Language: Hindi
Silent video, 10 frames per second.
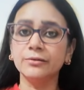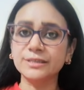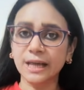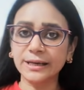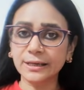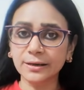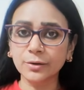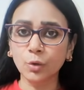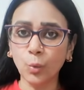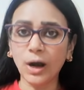
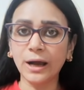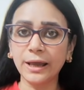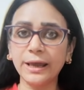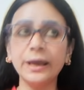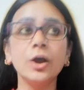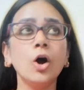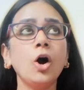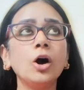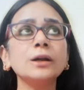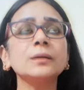विस्तारीकरण हुआ है
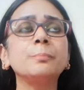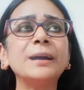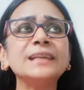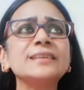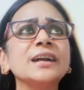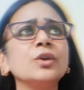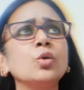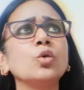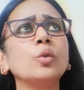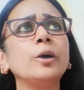और बड़े सारे
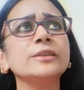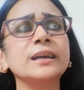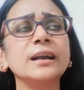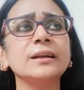लोगों को बहुत